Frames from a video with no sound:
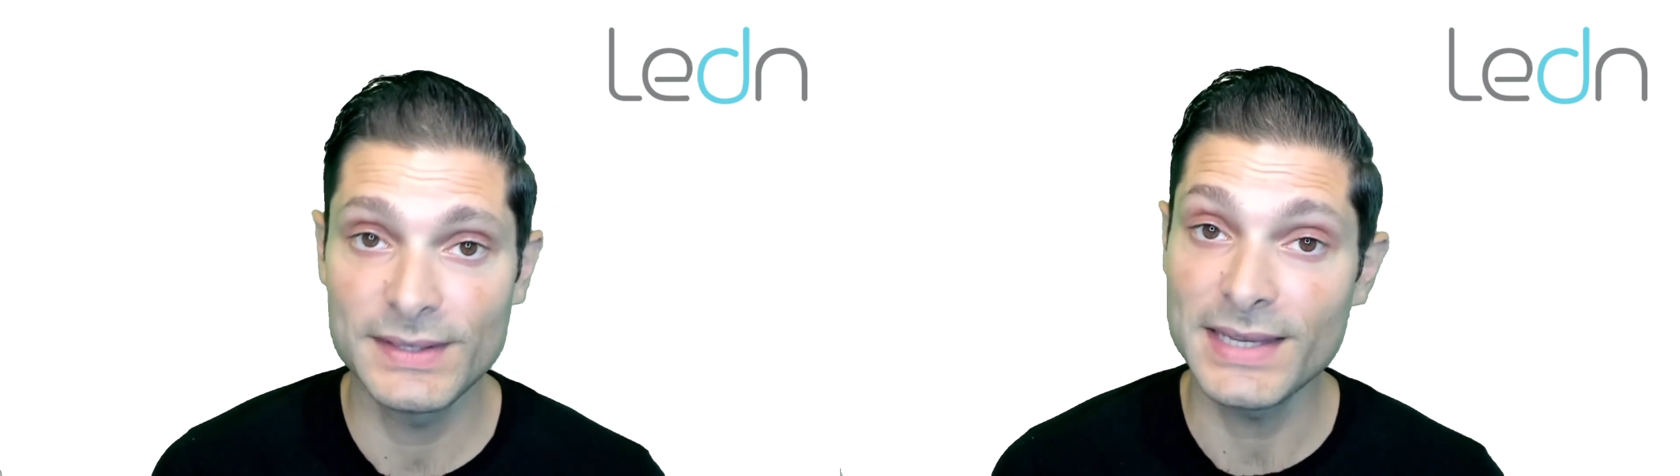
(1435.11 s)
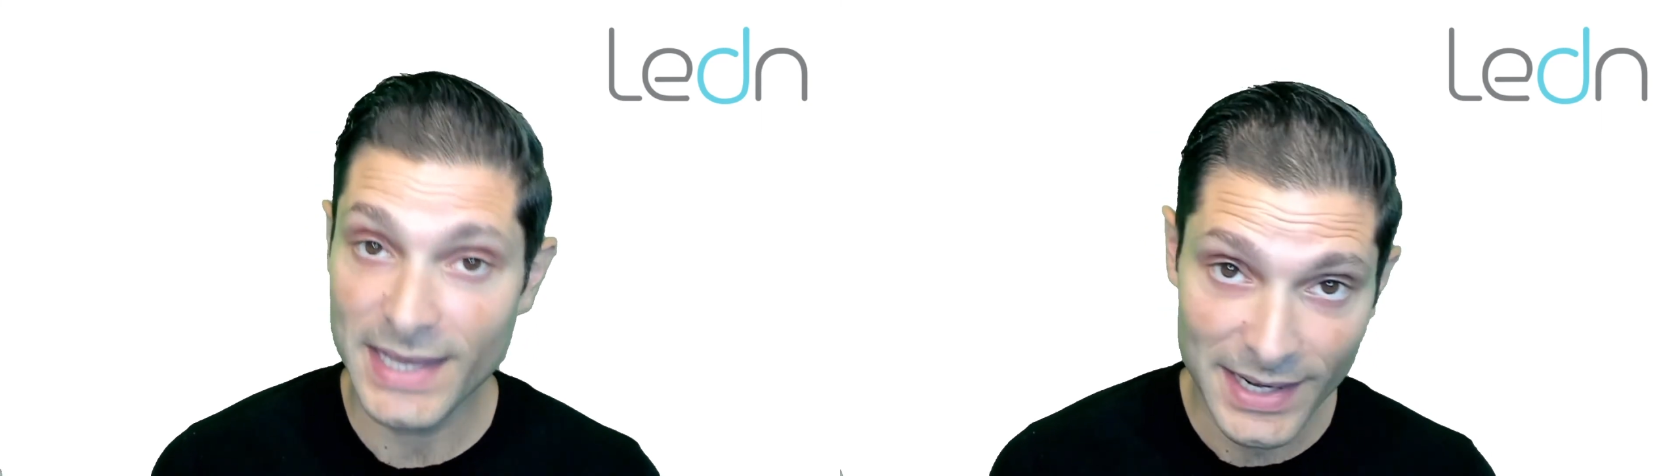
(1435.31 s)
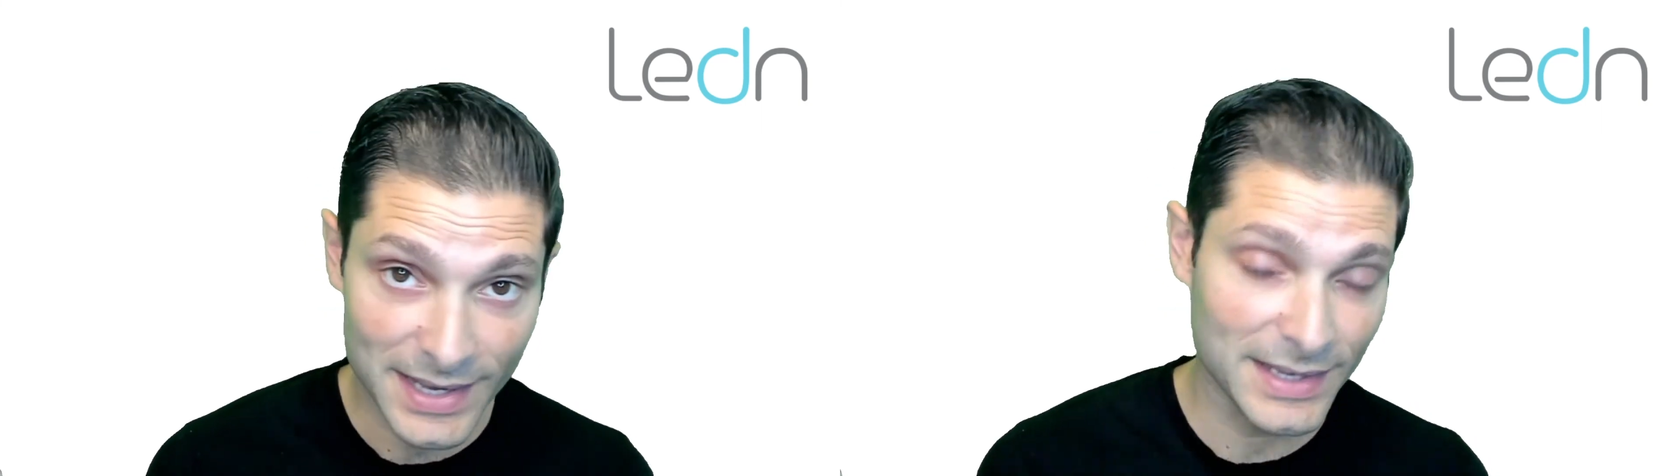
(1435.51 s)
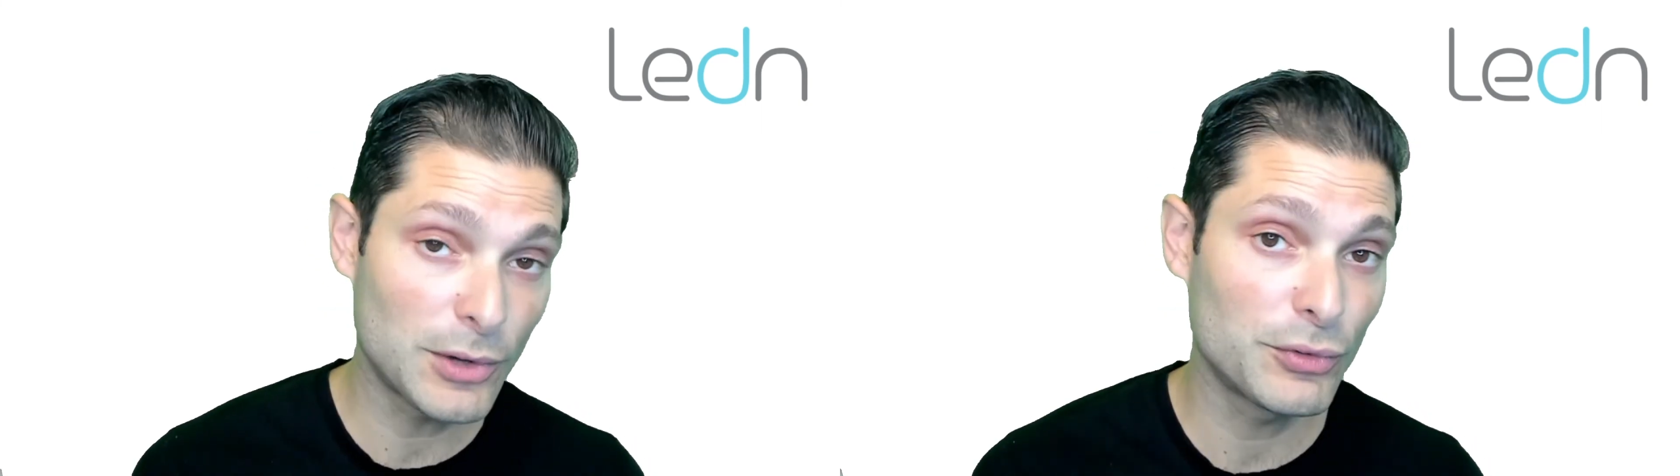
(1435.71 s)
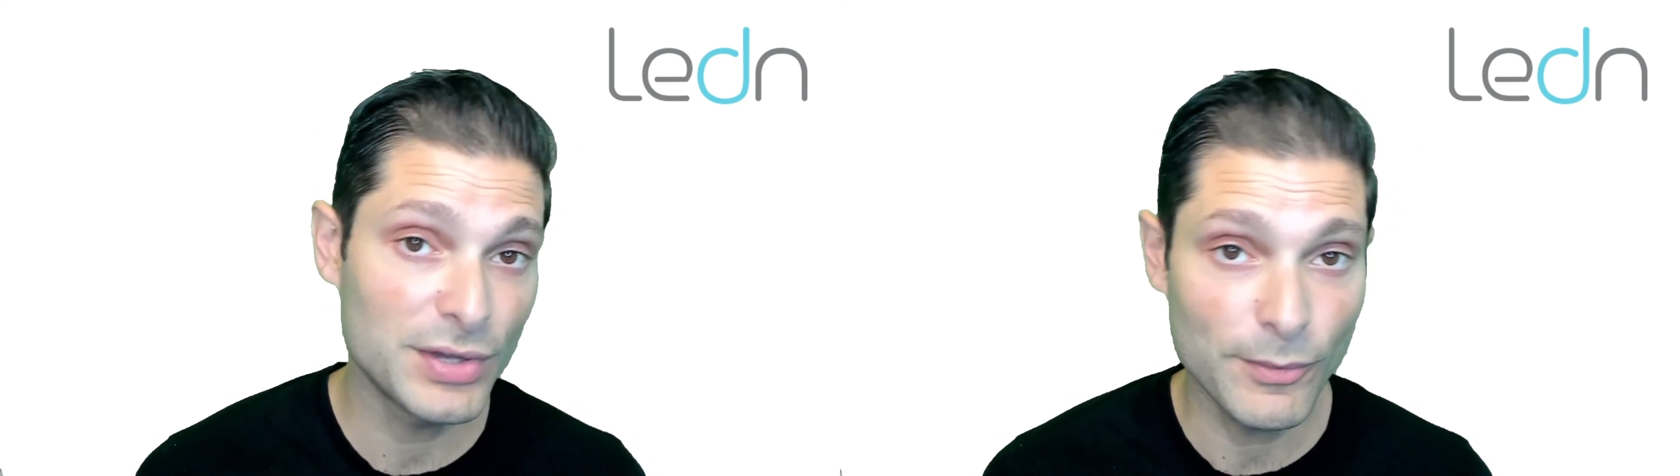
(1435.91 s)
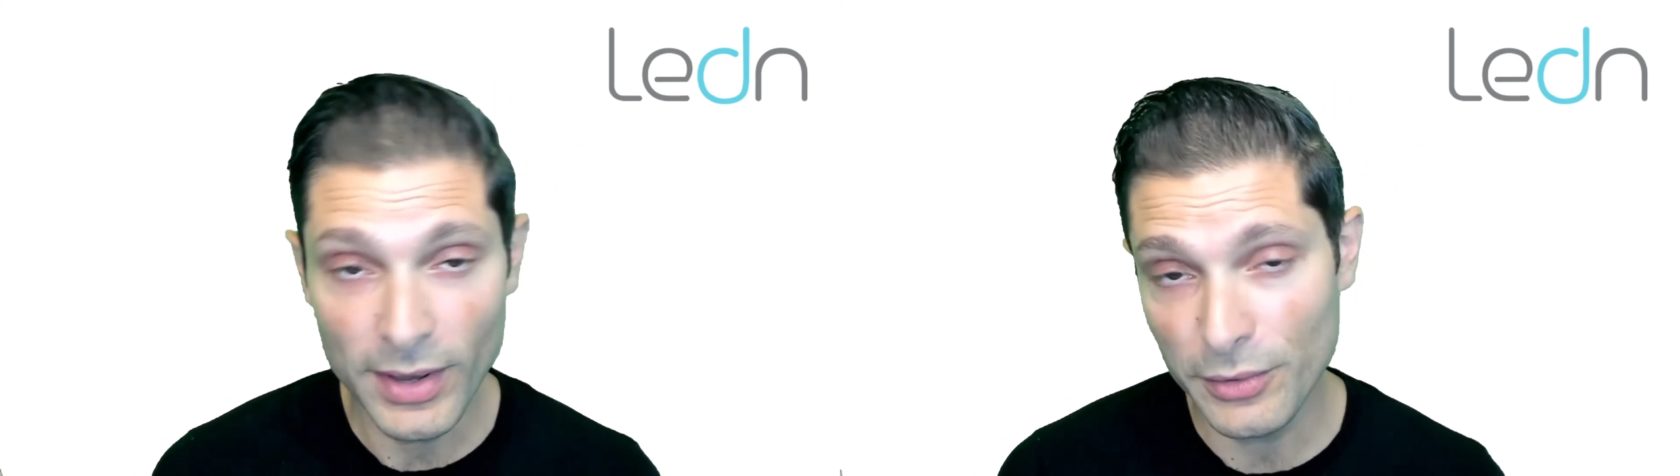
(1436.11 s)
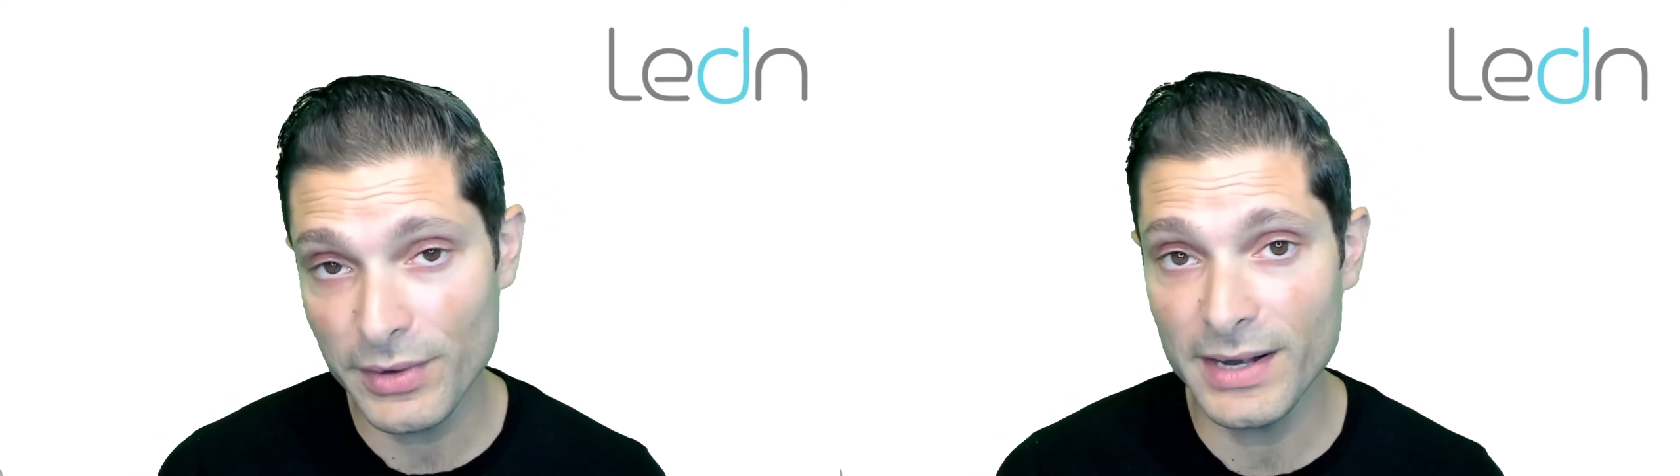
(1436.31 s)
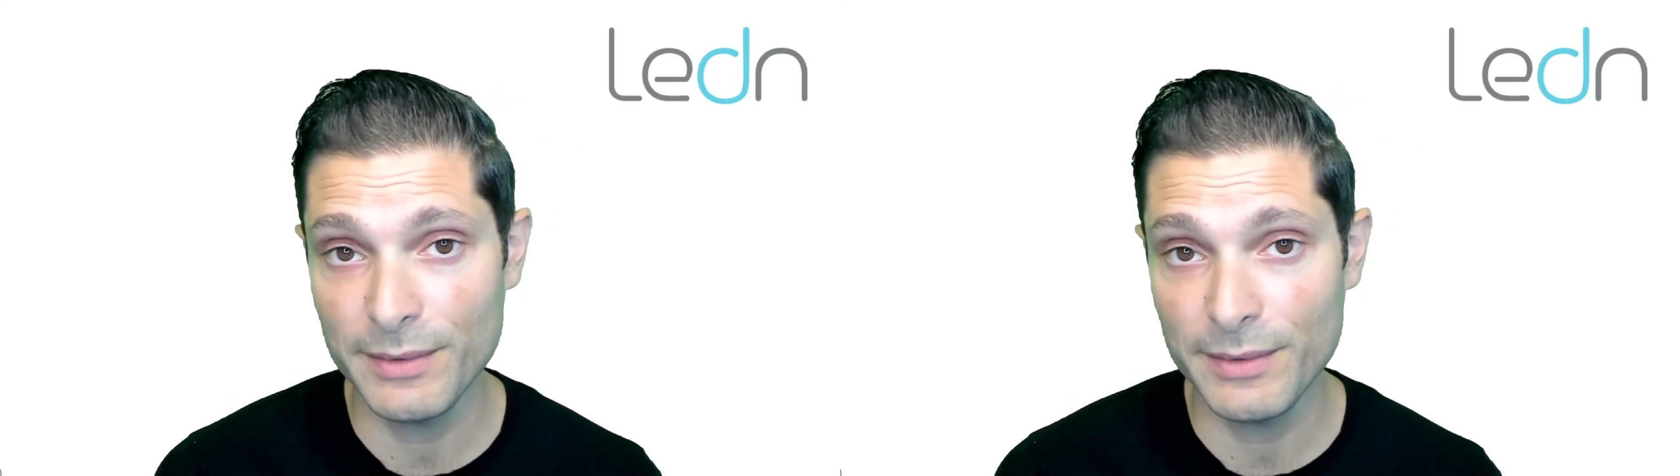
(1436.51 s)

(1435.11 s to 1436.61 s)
si quieren que incluyamos algo en